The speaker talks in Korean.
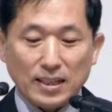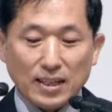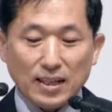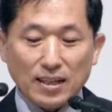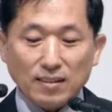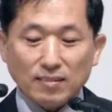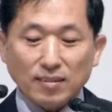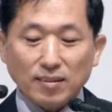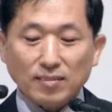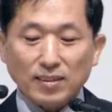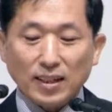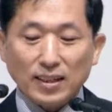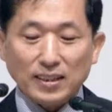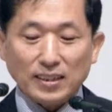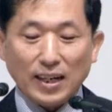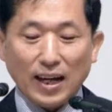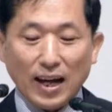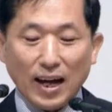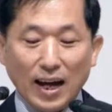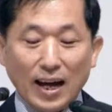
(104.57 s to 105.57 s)
이
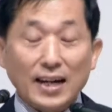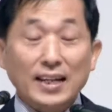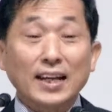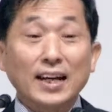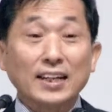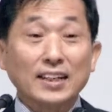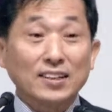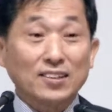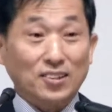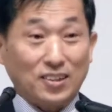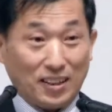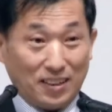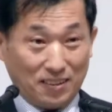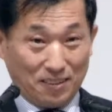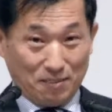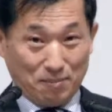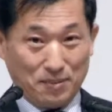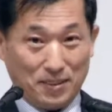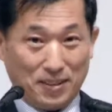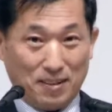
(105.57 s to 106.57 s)
세상이 다 하나님
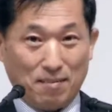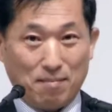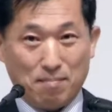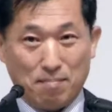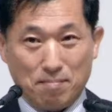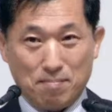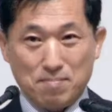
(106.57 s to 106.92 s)
거라는 겁니다.